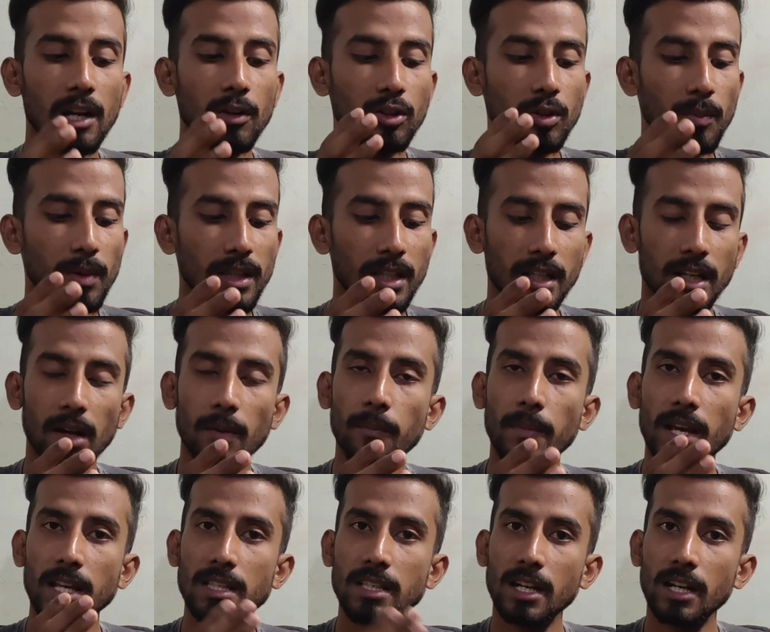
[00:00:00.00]
இதில் வந்து பார்த்திங்கன்னா
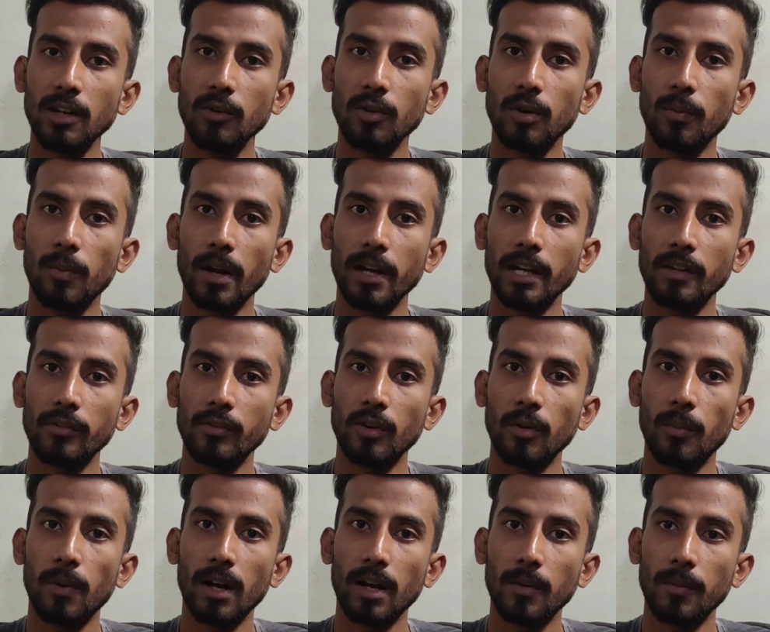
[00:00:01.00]
மேஜரான ஒரு பாயிண்ட் ஆஃப்
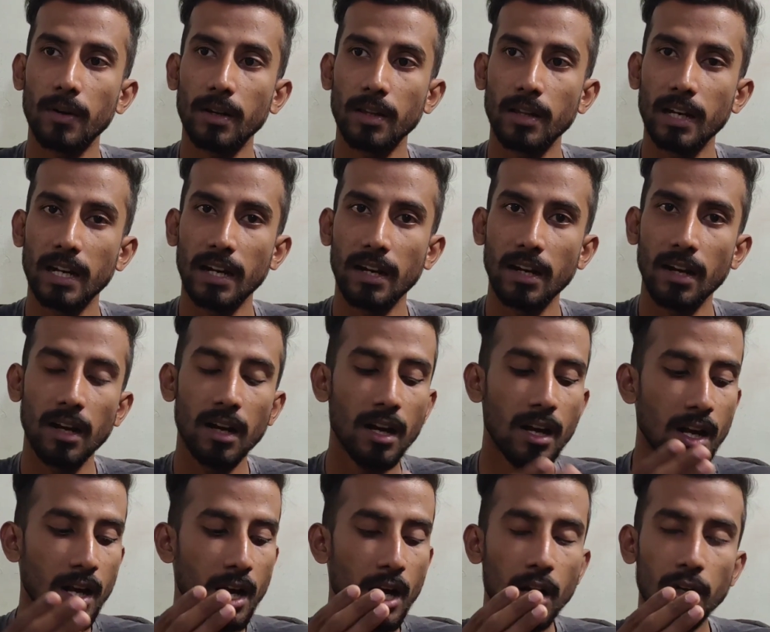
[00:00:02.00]
வியூவாக பார்க்கப்படுது என்னென்னா
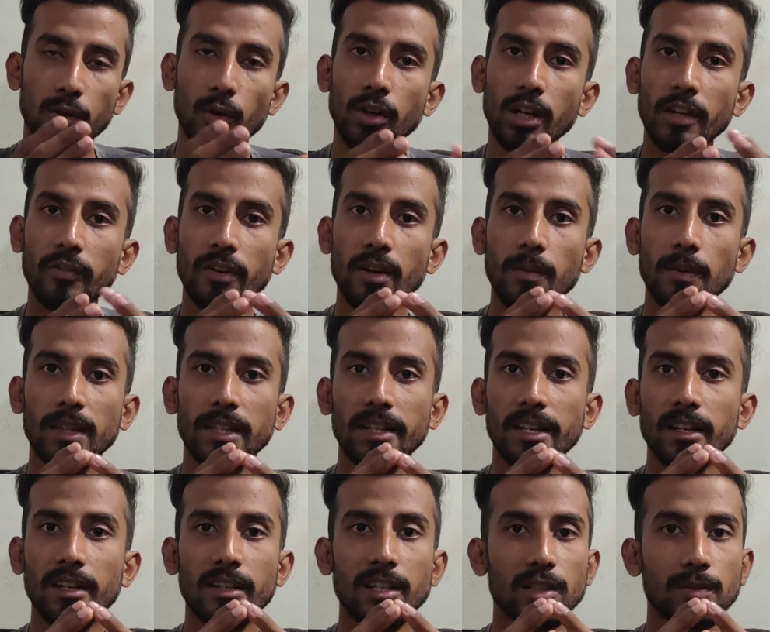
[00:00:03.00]
டுவெண்ட்டி ஃபைவ்
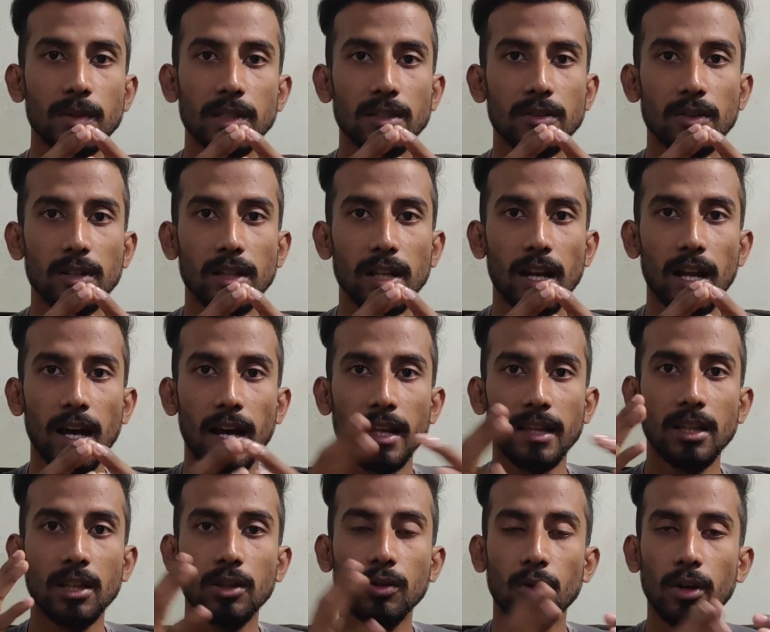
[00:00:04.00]
பார்த்திங்கன்னா கிறிஸ்மஸ் இல்லை
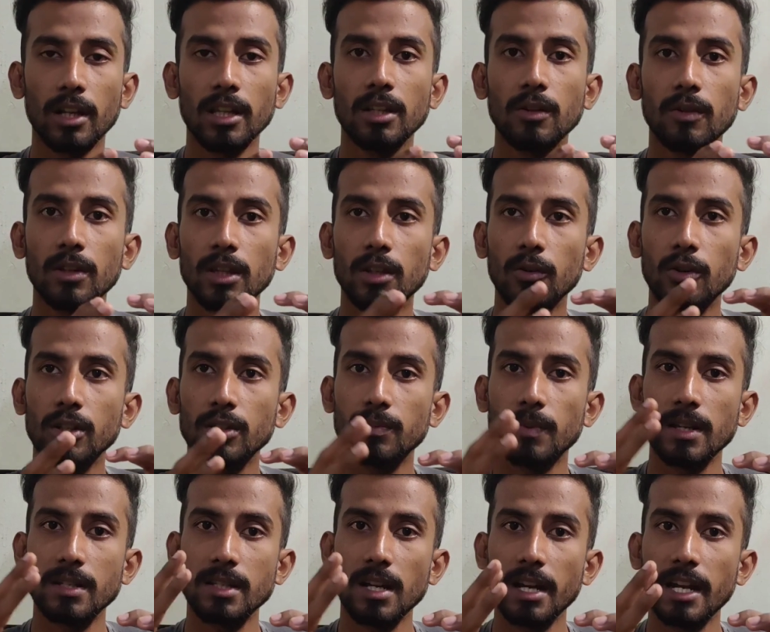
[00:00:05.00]
அது தொடர்ந்து வந்து ஒரு
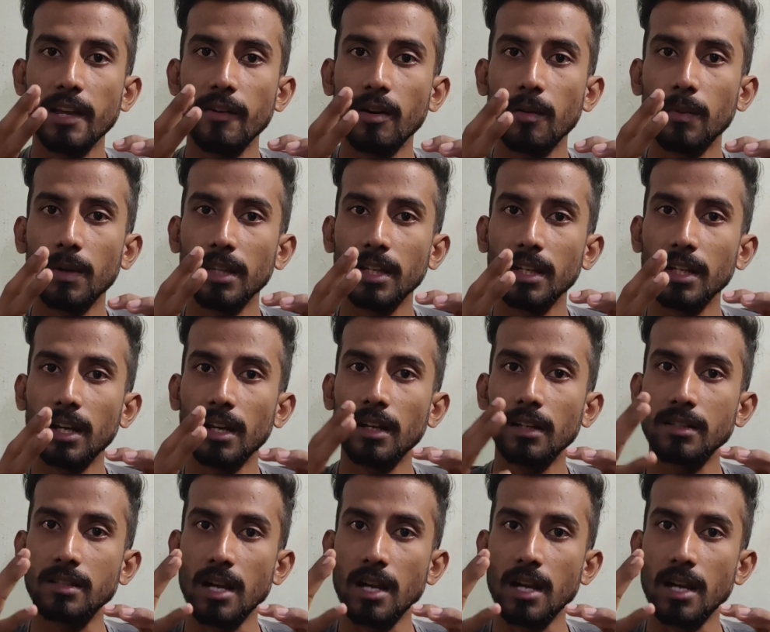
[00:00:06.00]
ஸ்பெஷல் டேவாக பார்த்திங்கன்னா